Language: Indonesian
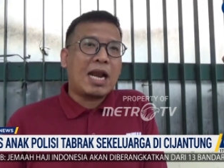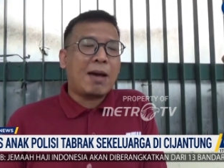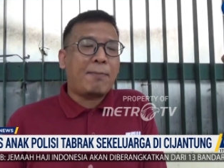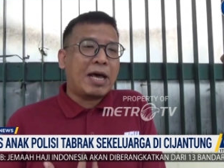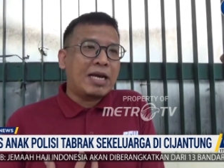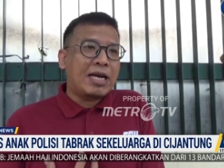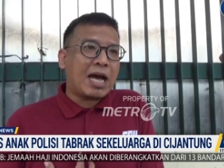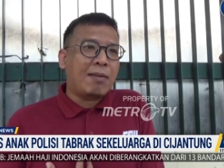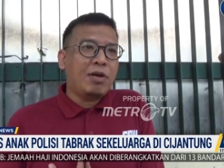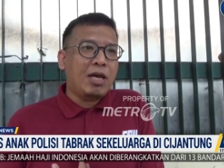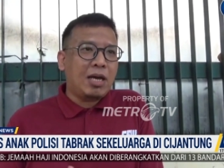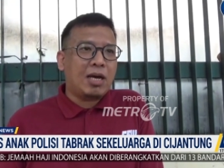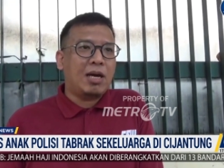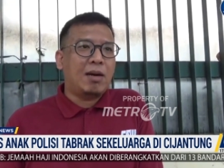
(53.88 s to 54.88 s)
harapannya
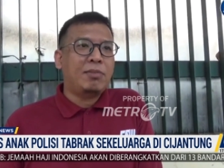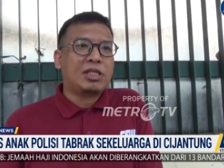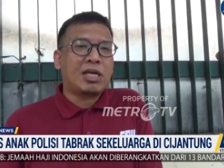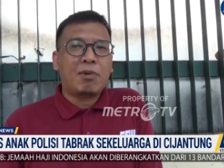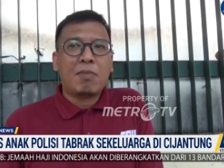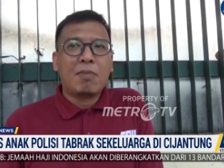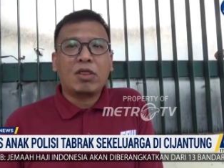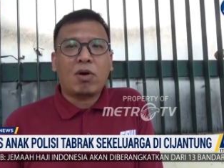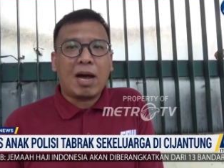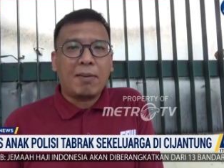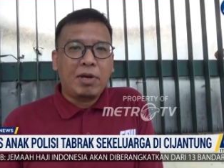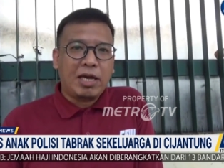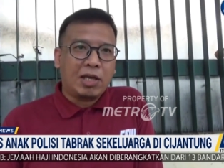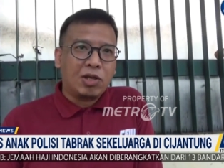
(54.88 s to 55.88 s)
kami bisa membantu
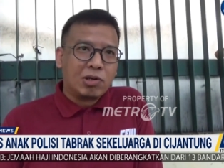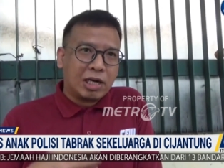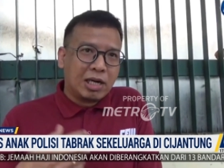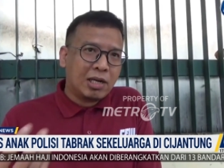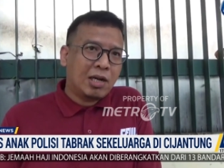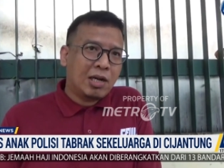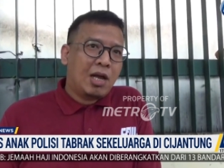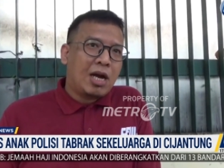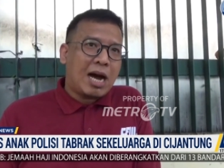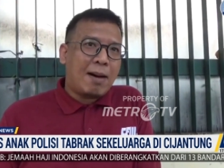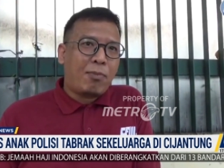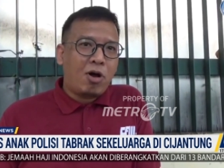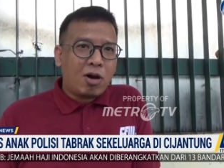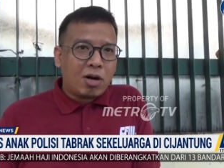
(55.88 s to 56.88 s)
kami yaitu ke
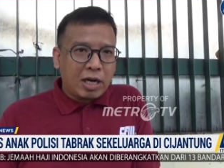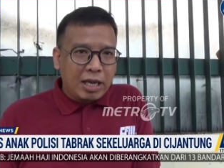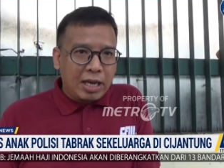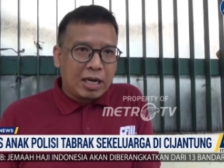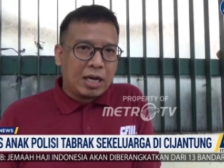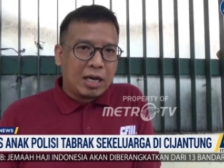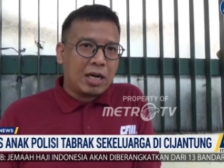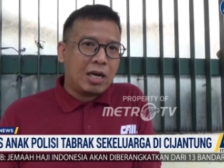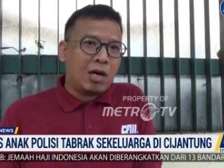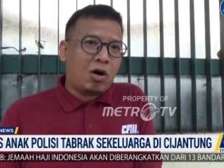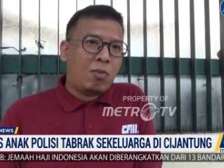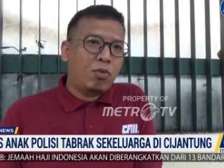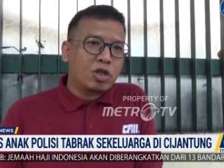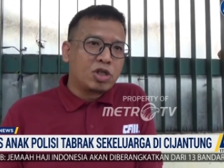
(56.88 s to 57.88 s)
Kapolri, ke
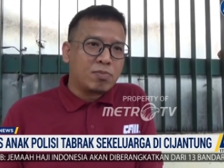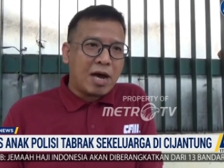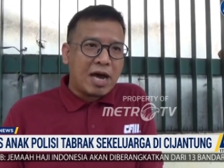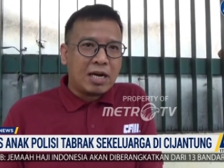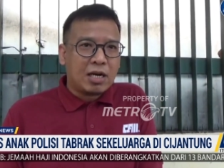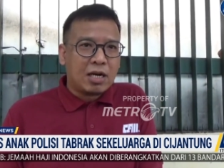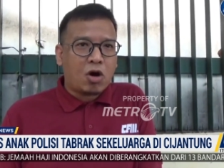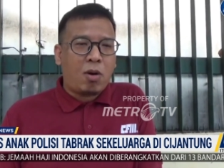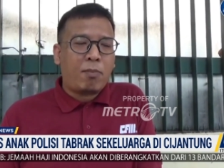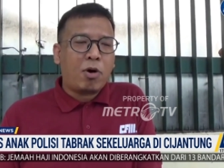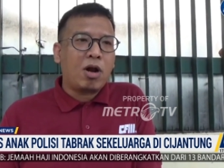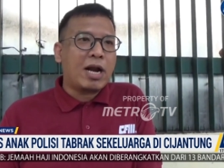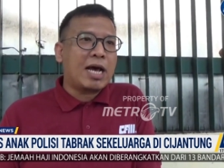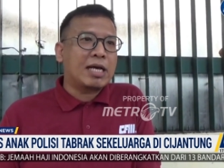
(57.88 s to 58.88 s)
Ombudsman, ke
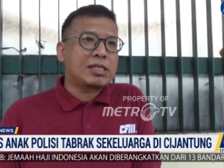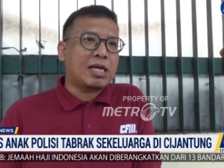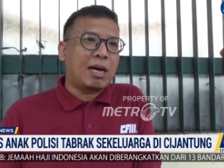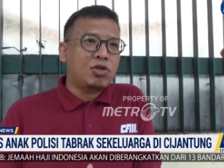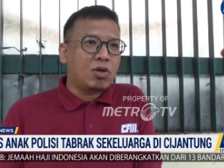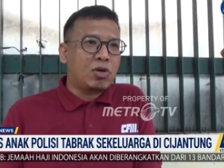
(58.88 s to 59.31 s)
Kompolnas.